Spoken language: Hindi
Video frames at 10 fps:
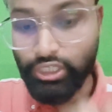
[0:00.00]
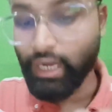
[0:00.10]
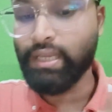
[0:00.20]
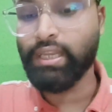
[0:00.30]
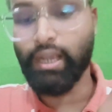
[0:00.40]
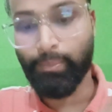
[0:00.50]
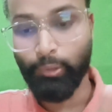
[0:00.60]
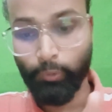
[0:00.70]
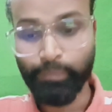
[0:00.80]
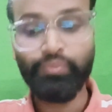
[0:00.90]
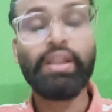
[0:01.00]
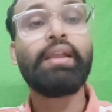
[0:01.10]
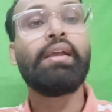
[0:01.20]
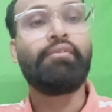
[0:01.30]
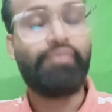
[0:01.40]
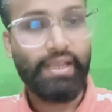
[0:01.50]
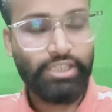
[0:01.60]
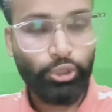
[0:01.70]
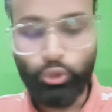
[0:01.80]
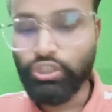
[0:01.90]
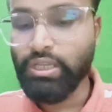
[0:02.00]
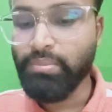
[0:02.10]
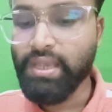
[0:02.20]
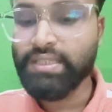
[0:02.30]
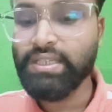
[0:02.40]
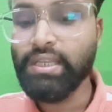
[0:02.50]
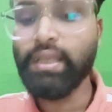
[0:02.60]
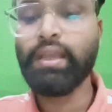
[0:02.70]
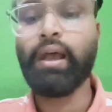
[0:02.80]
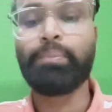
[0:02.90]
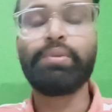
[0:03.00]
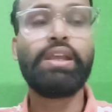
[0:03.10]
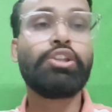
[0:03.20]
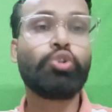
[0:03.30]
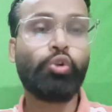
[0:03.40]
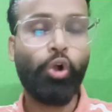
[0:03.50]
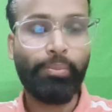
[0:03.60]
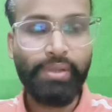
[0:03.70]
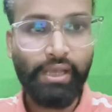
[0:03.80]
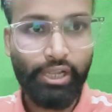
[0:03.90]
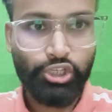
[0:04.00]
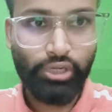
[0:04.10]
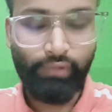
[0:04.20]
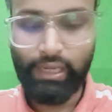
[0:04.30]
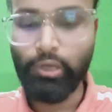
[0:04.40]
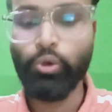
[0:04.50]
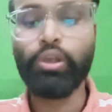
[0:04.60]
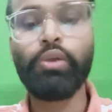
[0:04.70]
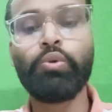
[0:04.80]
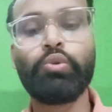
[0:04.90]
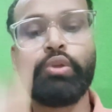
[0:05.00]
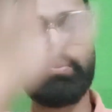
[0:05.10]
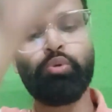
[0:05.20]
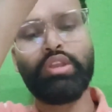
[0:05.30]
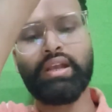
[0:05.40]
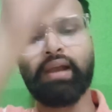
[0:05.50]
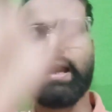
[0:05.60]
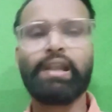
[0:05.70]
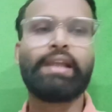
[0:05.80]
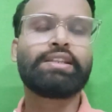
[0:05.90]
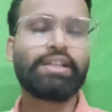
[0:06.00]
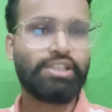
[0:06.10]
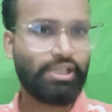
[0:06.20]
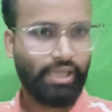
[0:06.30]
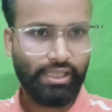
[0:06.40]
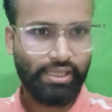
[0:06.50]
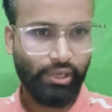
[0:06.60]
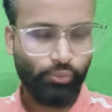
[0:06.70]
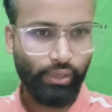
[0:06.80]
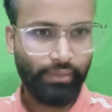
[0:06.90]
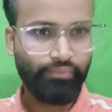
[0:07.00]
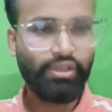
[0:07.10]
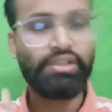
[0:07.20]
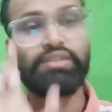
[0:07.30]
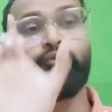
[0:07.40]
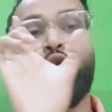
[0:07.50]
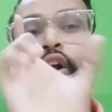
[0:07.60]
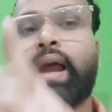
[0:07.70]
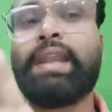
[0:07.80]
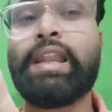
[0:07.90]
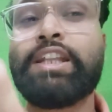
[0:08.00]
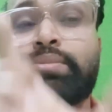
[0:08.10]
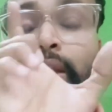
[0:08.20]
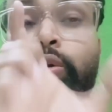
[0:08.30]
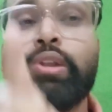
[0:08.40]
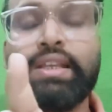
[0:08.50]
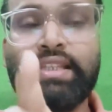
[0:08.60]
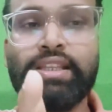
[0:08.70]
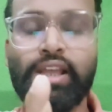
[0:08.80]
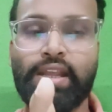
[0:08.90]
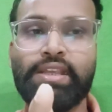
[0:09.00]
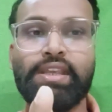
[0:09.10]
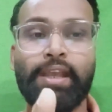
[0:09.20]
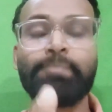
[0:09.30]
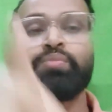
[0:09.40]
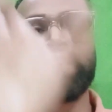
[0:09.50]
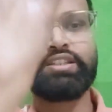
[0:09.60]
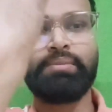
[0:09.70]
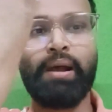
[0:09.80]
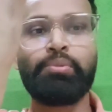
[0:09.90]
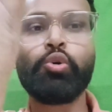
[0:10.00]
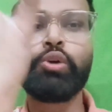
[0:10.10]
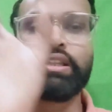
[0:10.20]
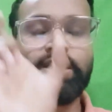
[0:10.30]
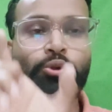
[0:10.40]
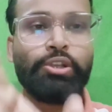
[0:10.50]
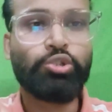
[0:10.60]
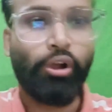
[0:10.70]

जाएंगे आप लोग वैसे तो सीबीएसई e ने अपने जो कॉपी करेक्शन वाले लोग हैं उनको एक पूरी गाइडलाइंस का चिट्ठा दिया हुआ है वो गाइडलाइंस बिल्कुल इसी तरह की हैं जब आप गूगल से कोई